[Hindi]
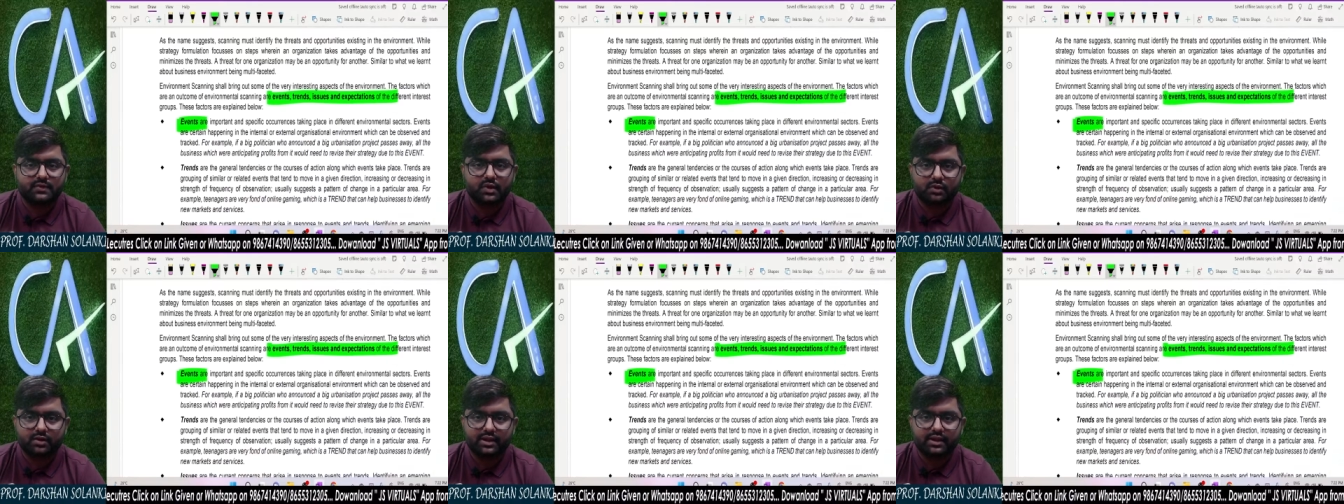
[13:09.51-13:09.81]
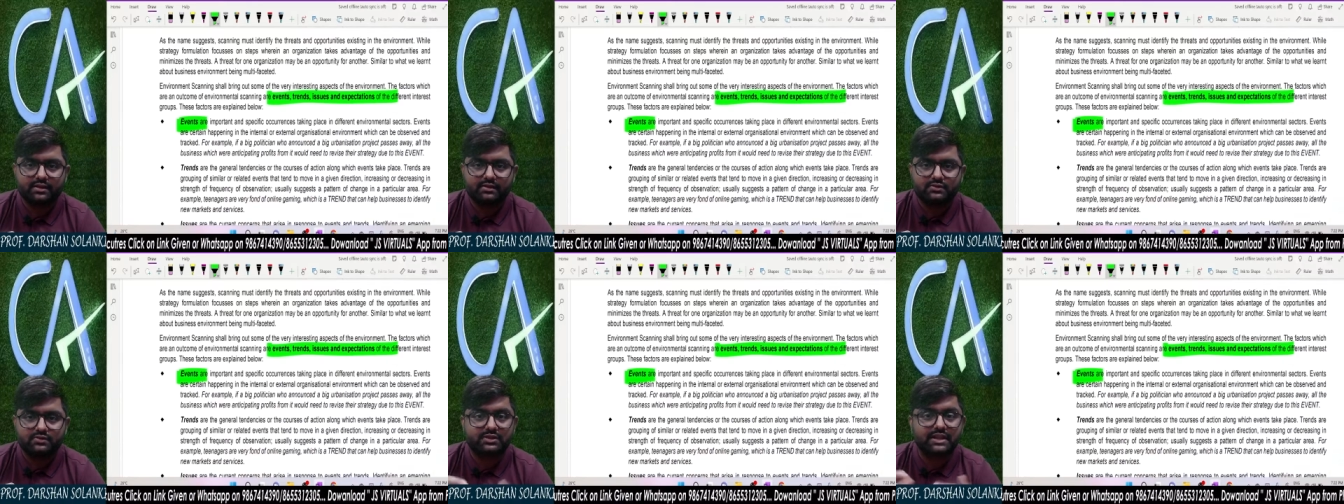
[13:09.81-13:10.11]

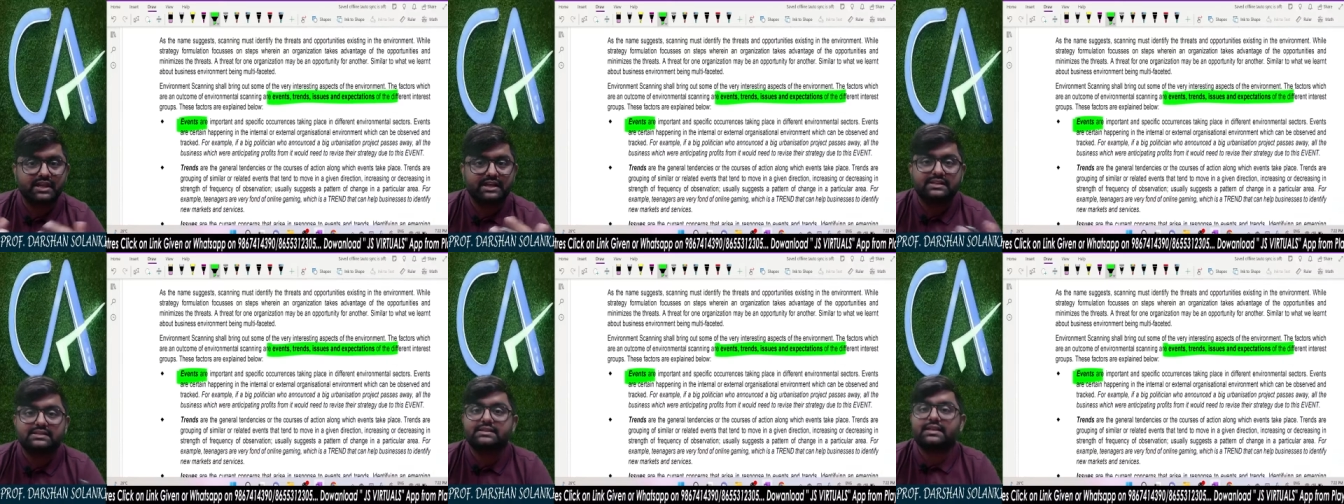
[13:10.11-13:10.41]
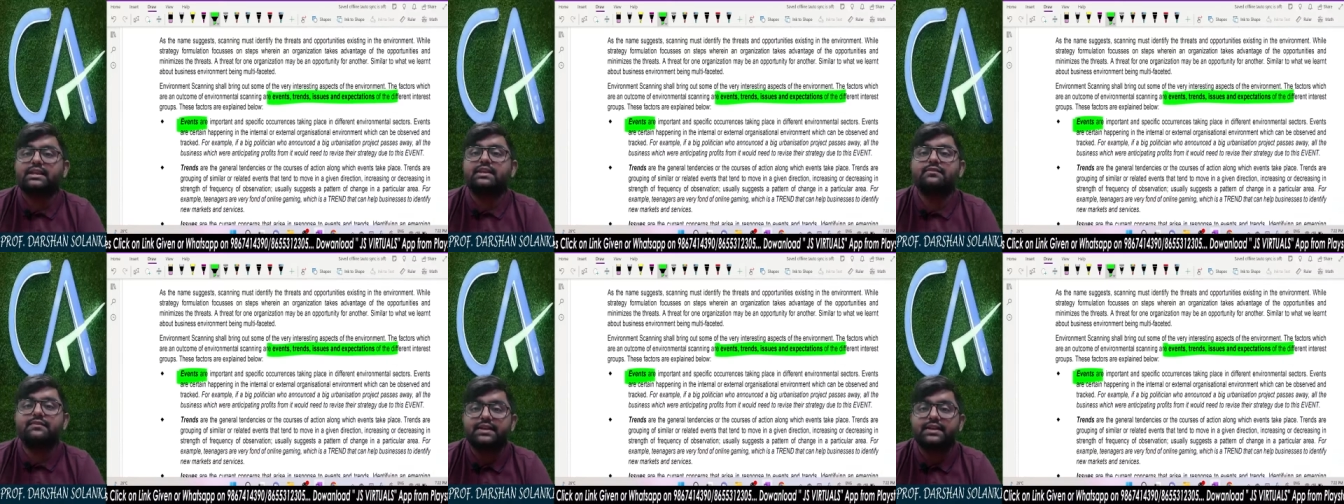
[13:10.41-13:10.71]
ओके सो दैट इज
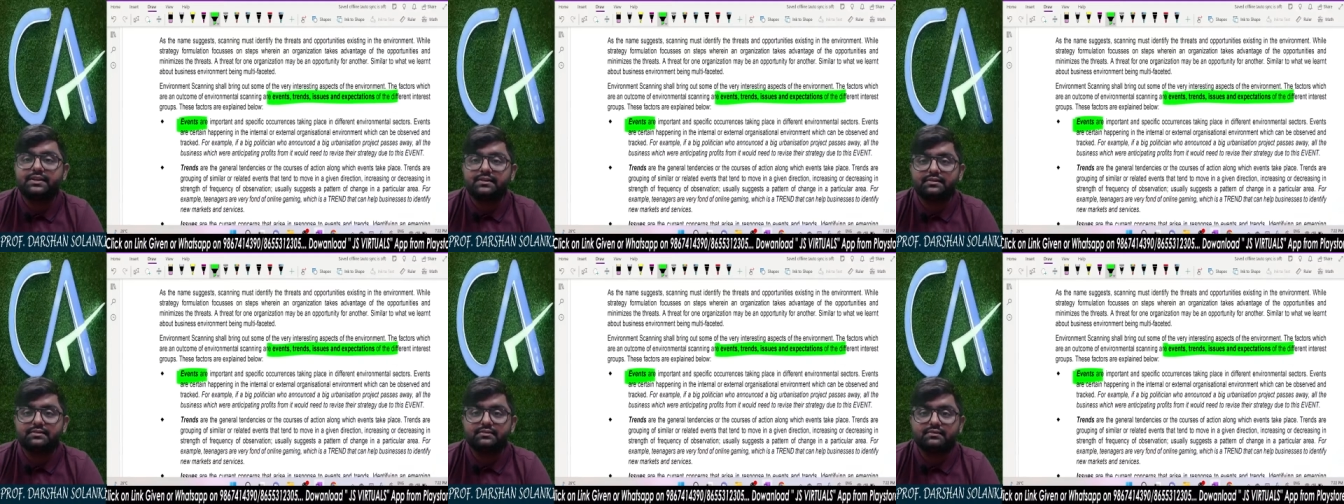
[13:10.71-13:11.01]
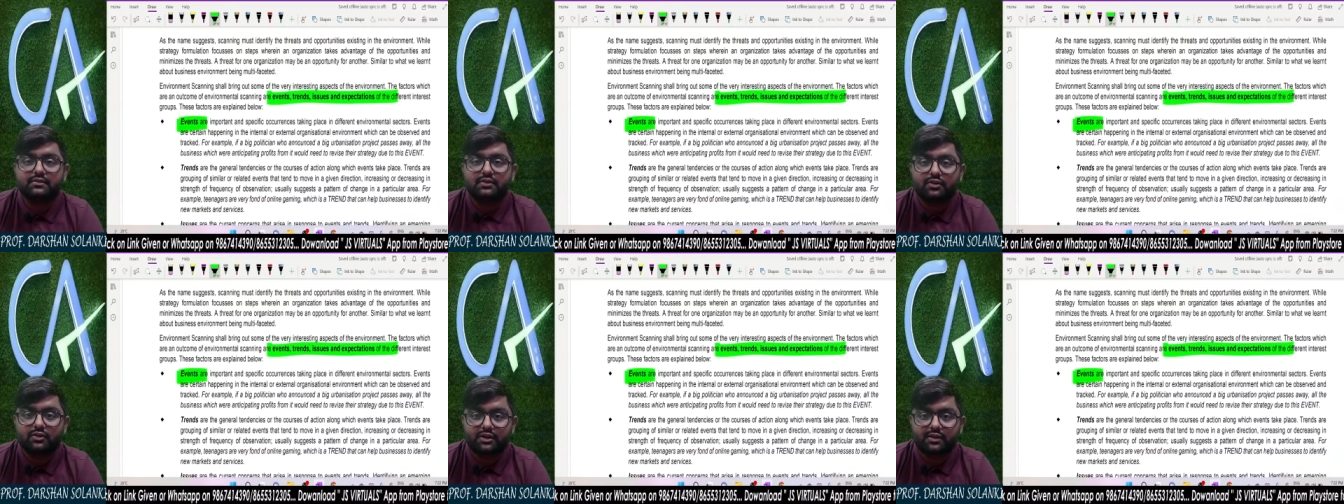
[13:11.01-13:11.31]
एन इवेंट
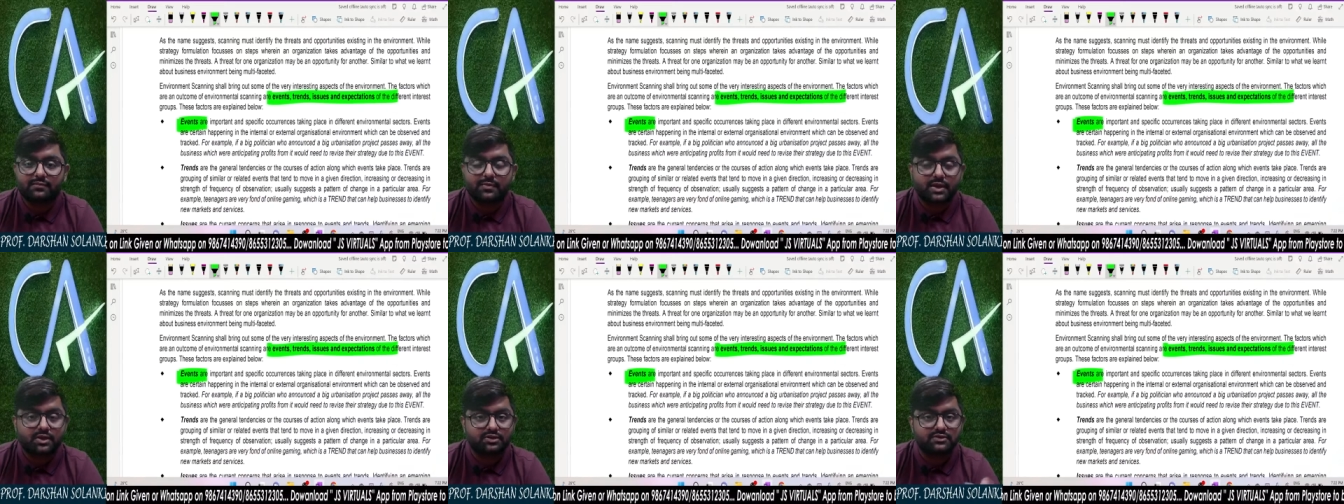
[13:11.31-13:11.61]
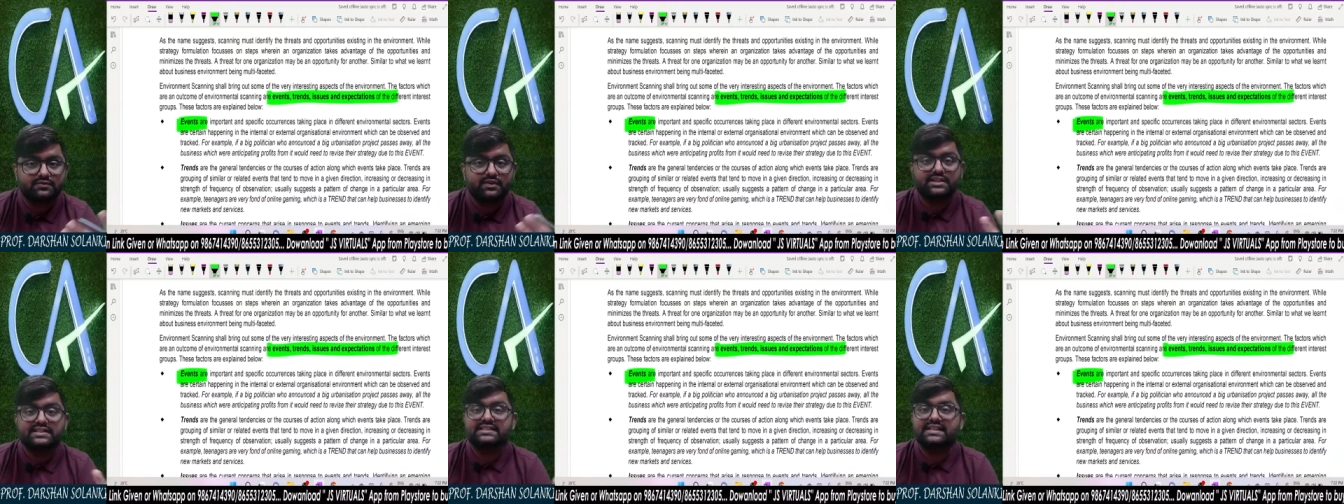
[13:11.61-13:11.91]
ओके
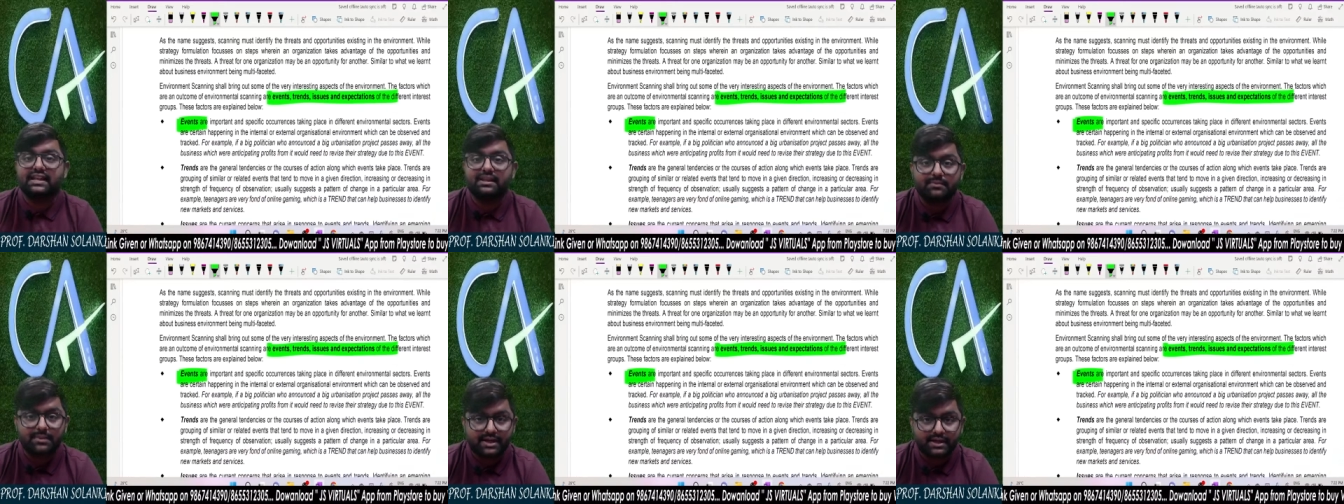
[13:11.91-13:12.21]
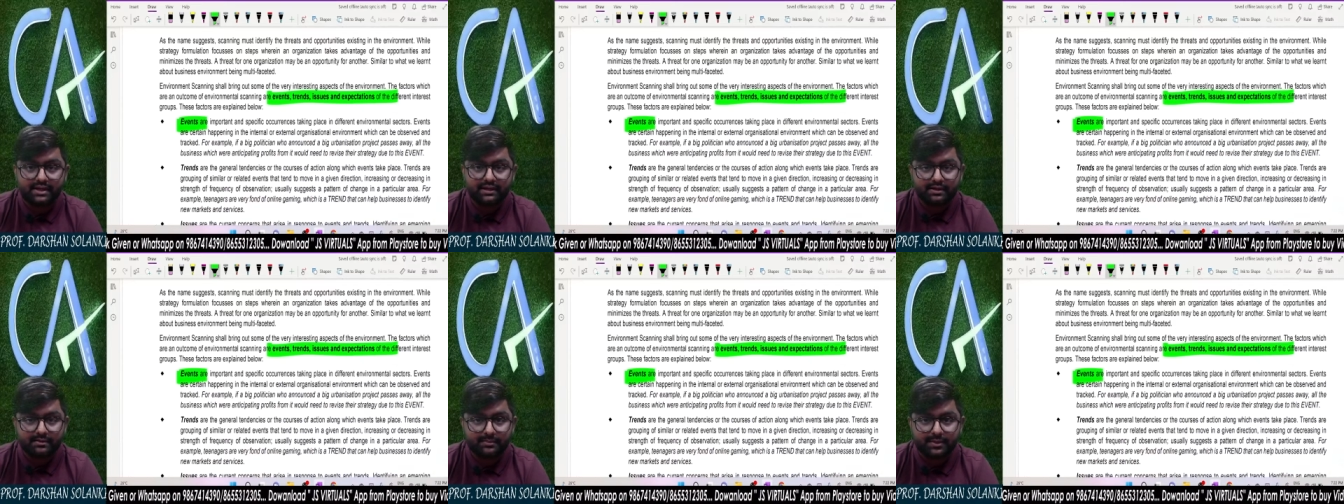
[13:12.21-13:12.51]
बिकॉज वी आर
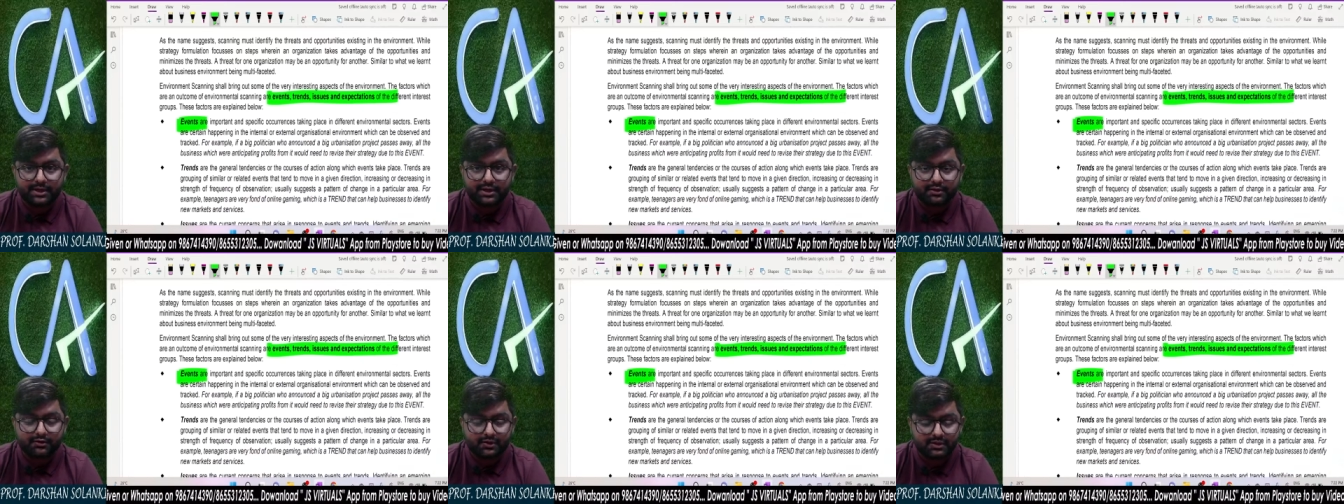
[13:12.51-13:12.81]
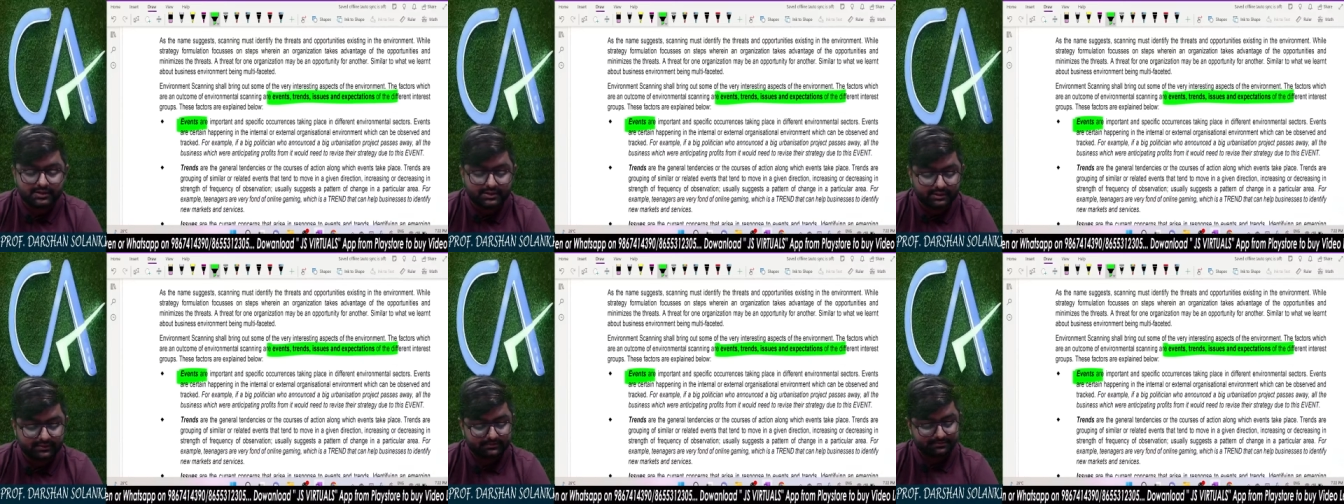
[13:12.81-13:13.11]
सेलिब्रेटिंग अ
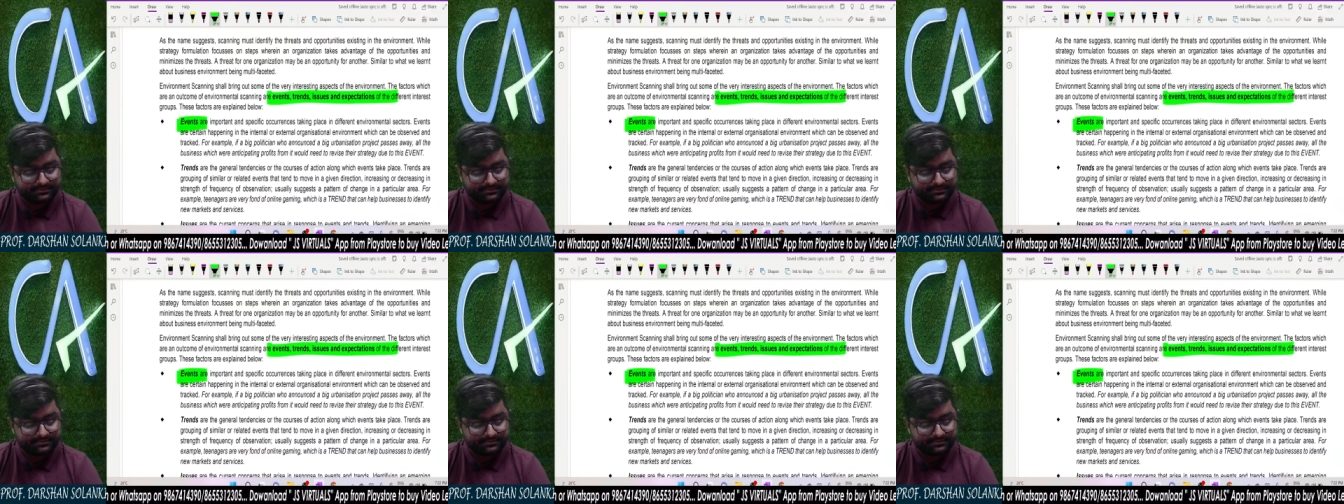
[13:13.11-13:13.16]
पर्टिकुलर थिंग